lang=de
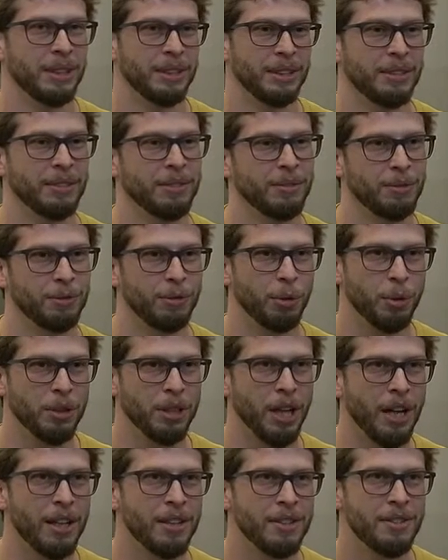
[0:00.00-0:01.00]
Es
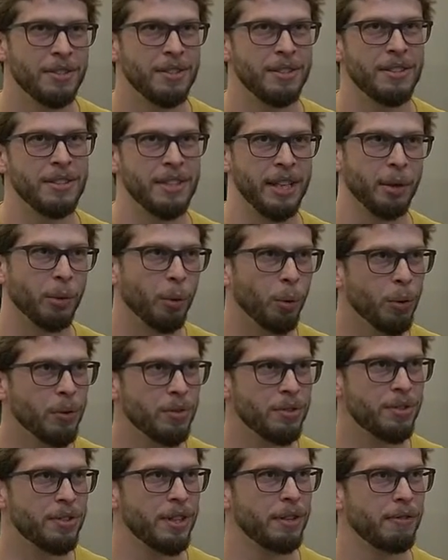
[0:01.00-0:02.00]
wirkt alles sehr
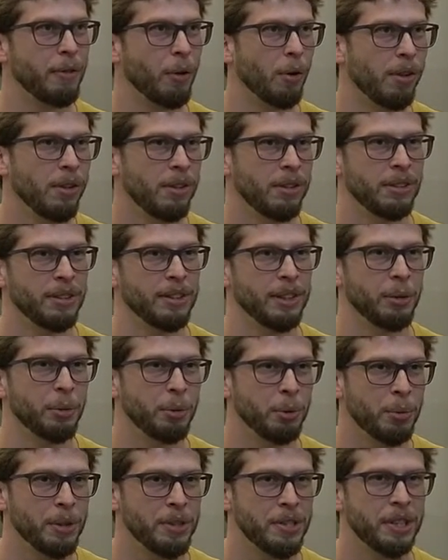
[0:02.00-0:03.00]
groß, sehr voll, sehr
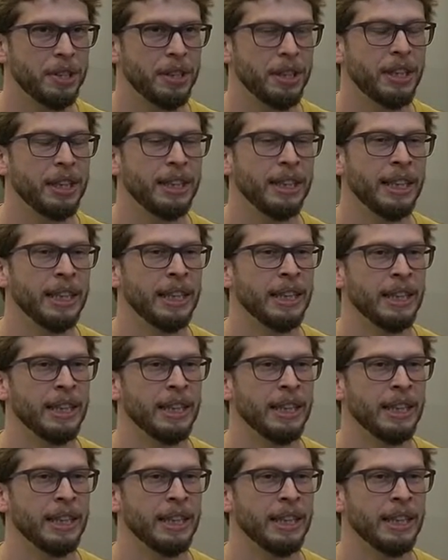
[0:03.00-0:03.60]
unübersichtlich.